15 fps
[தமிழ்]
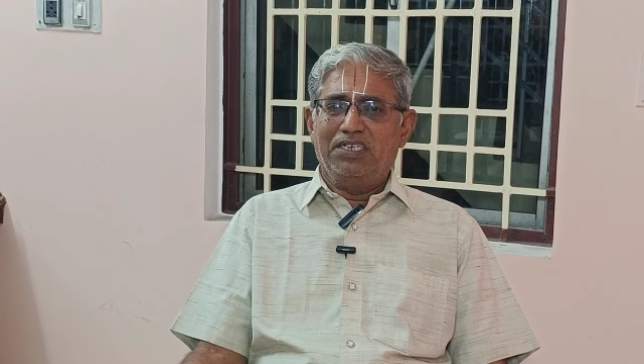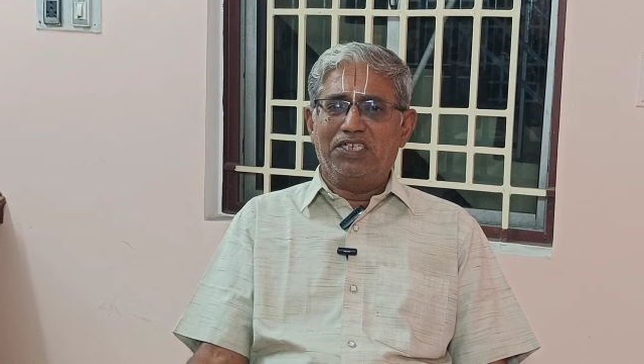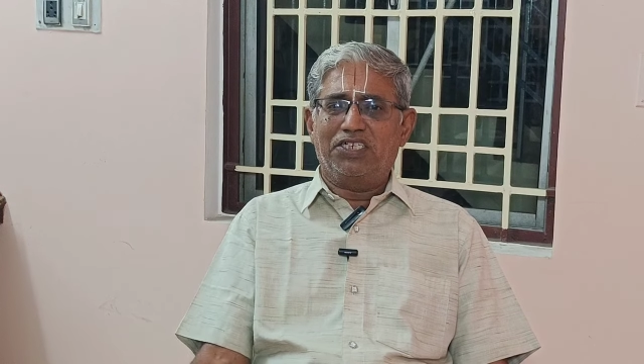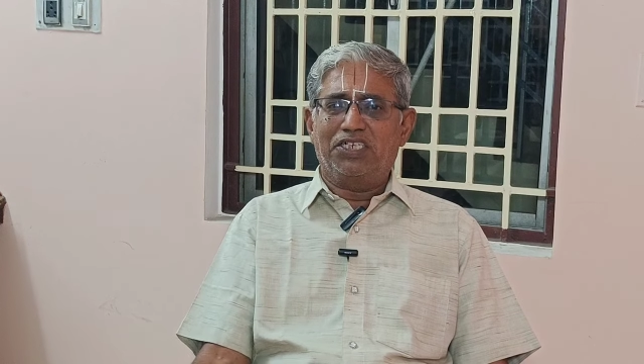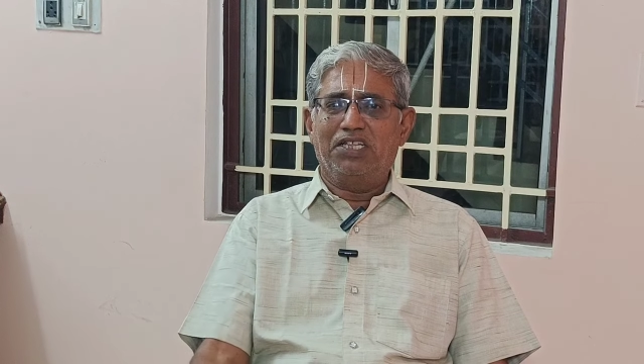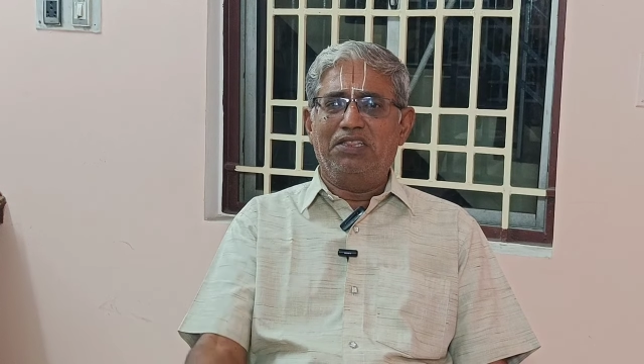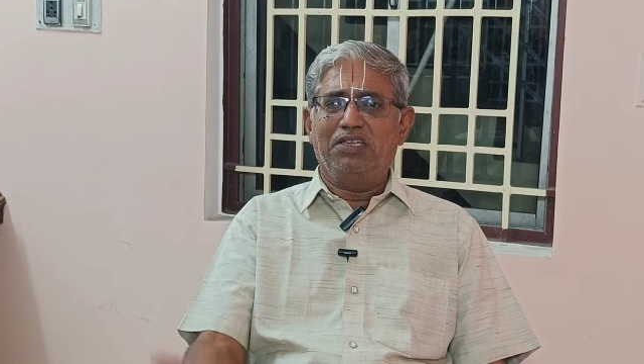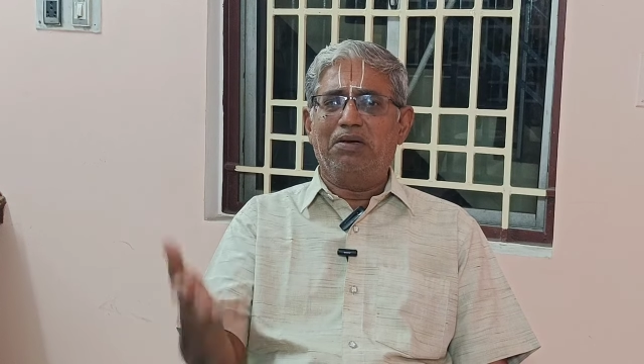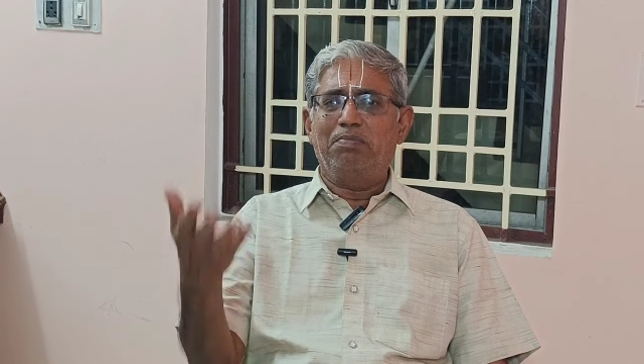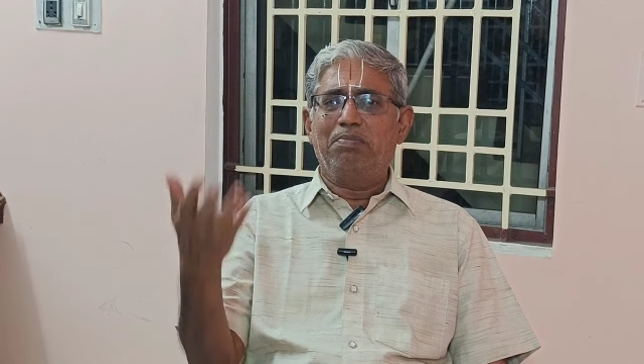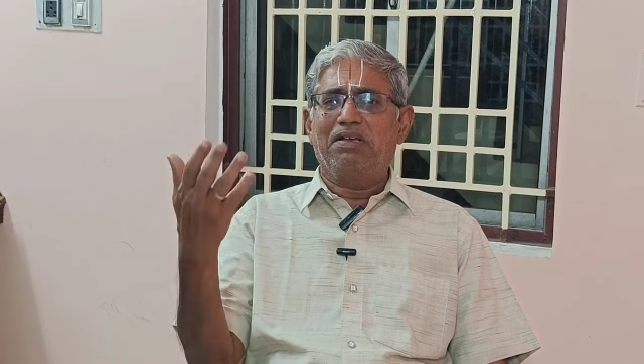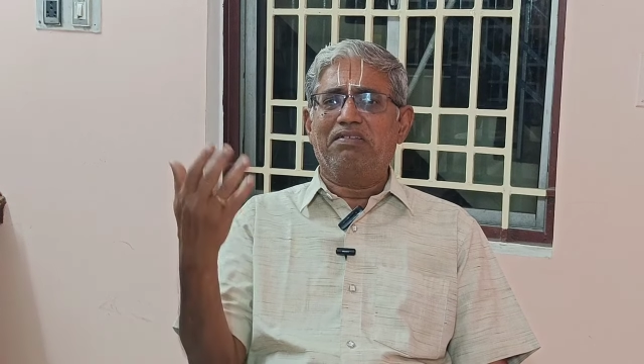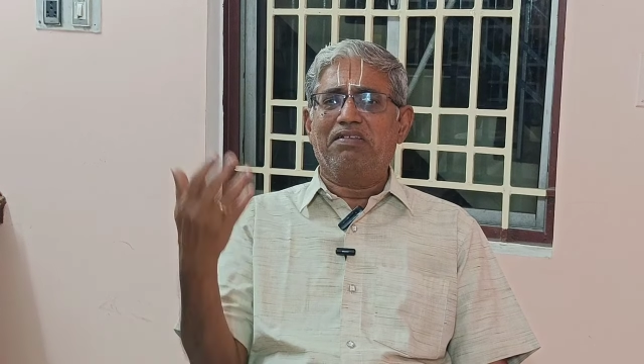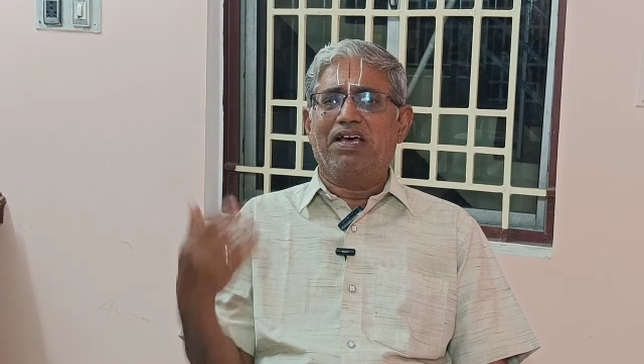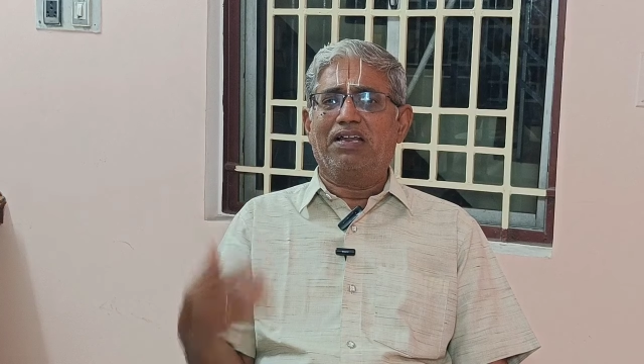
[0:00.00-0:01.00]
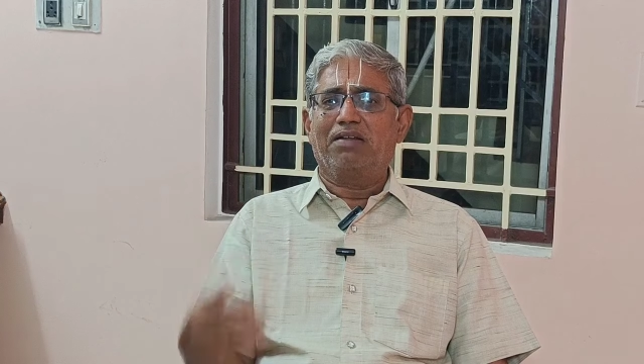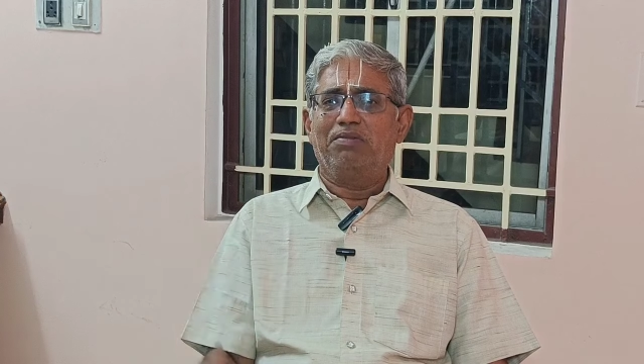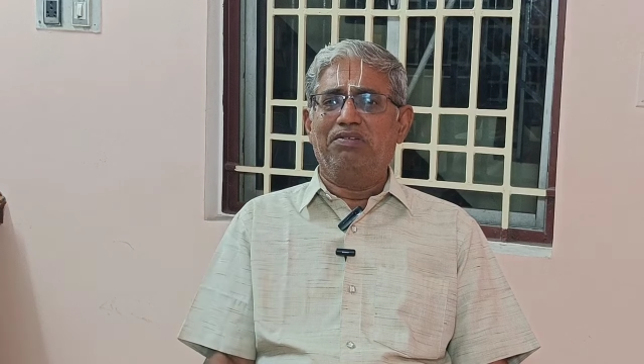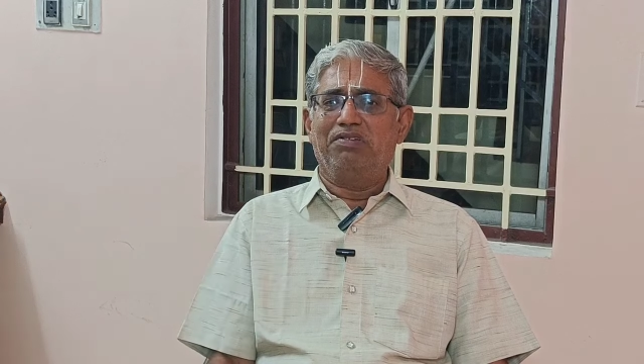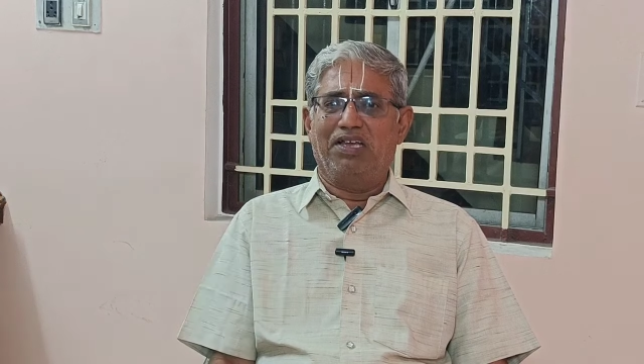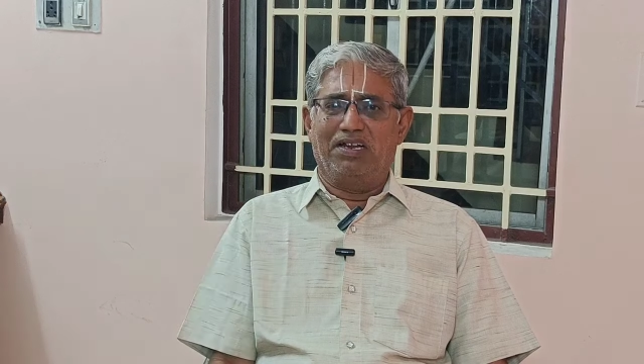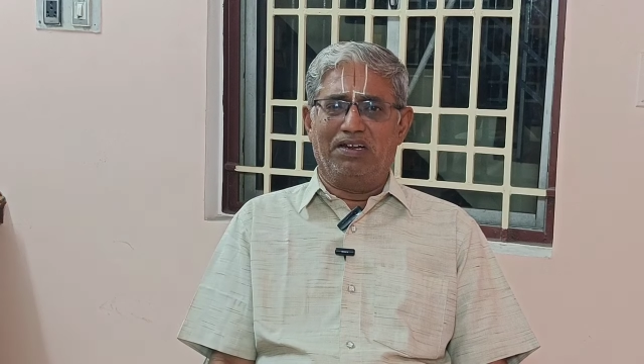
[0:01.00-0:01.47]
இஷ்டத்துக்கு பேச
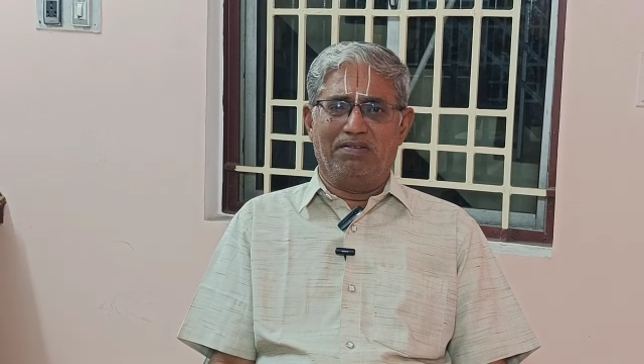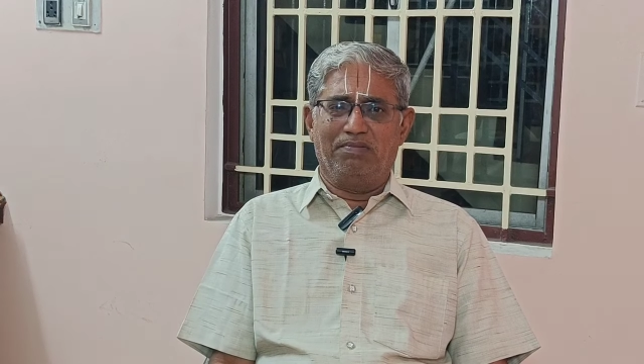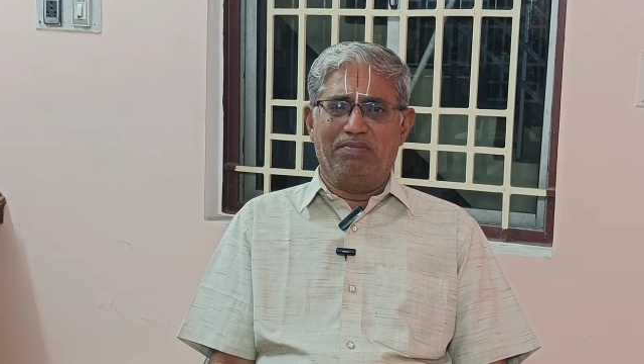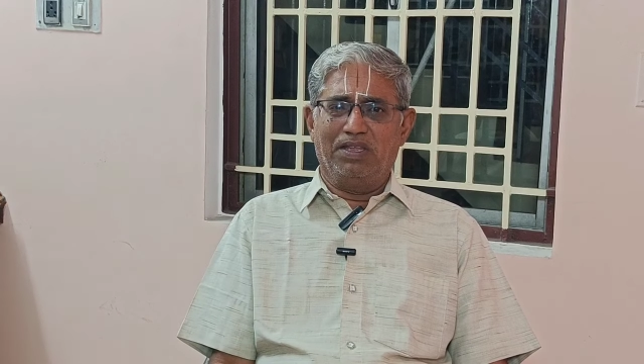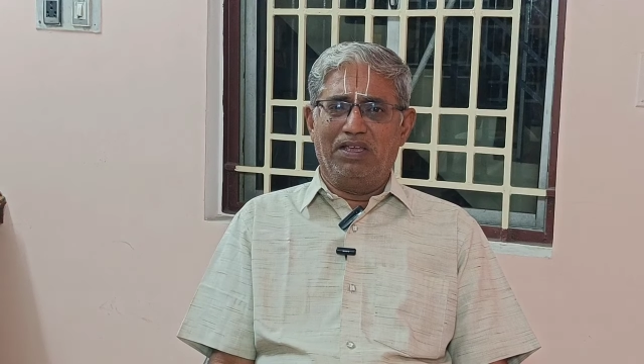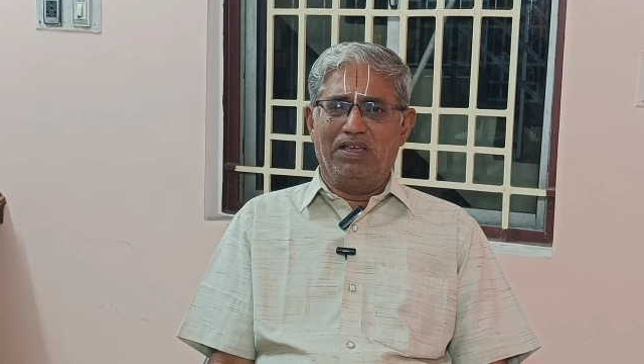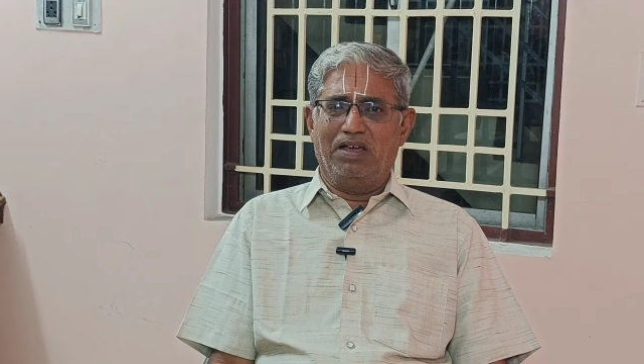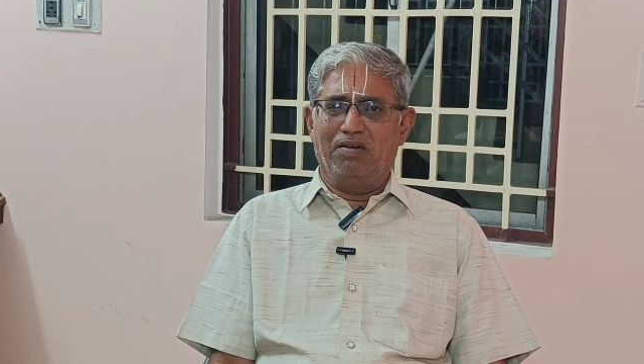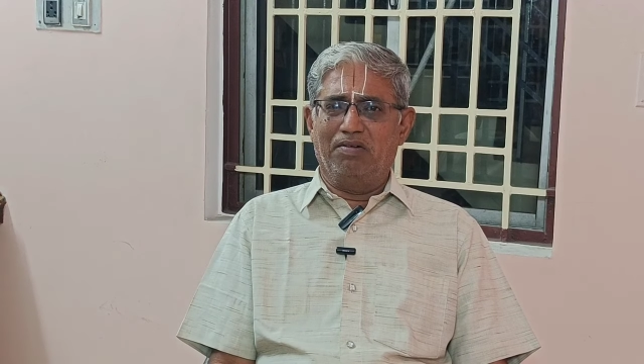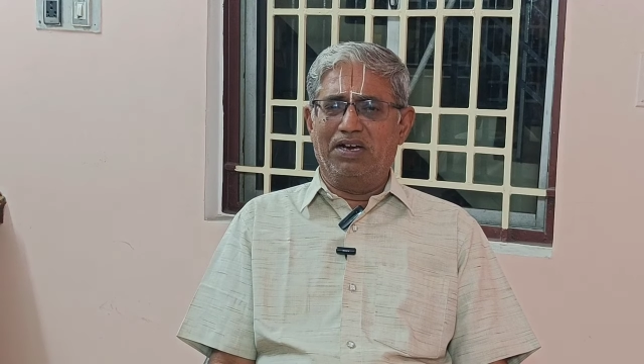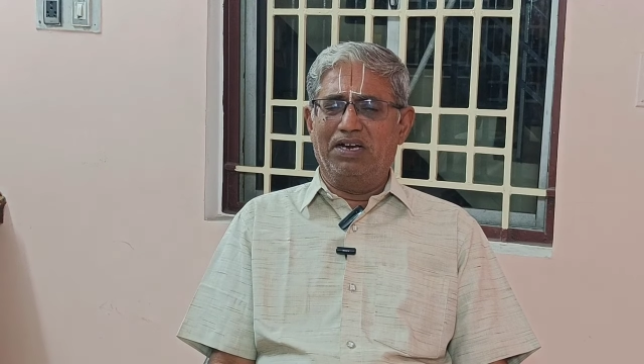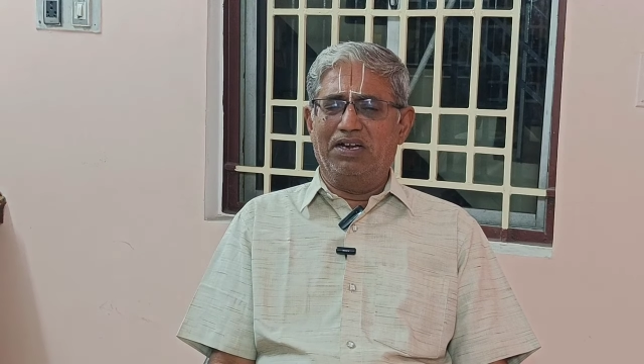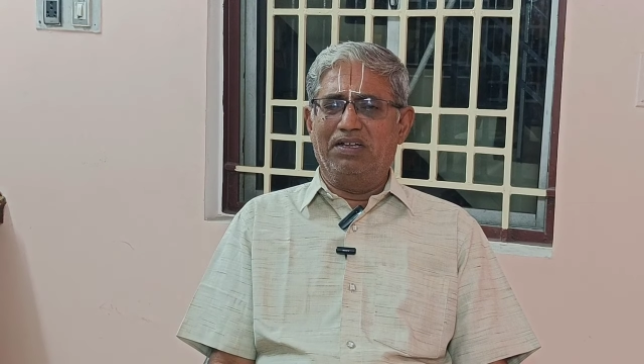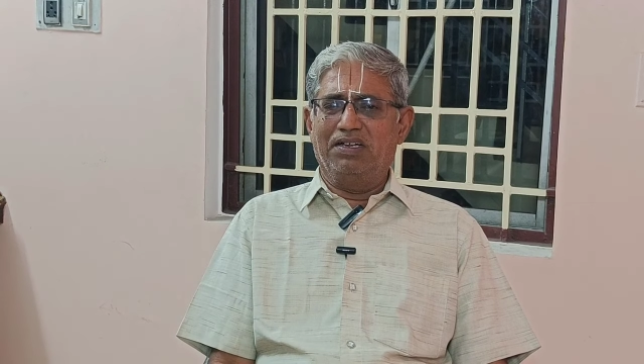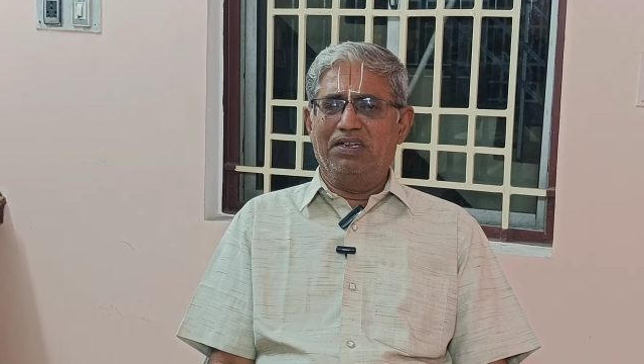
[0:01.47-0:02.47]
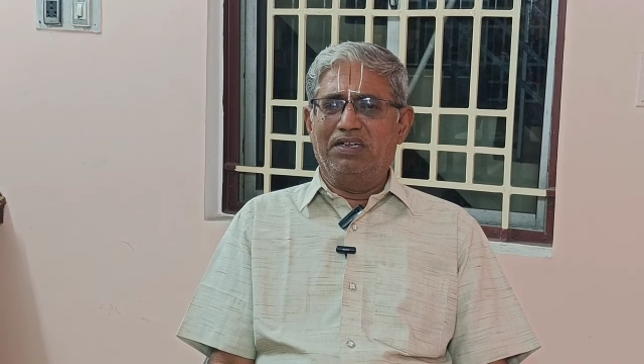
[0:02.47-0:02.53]
ஆரம்பிச்சாராம் அவர்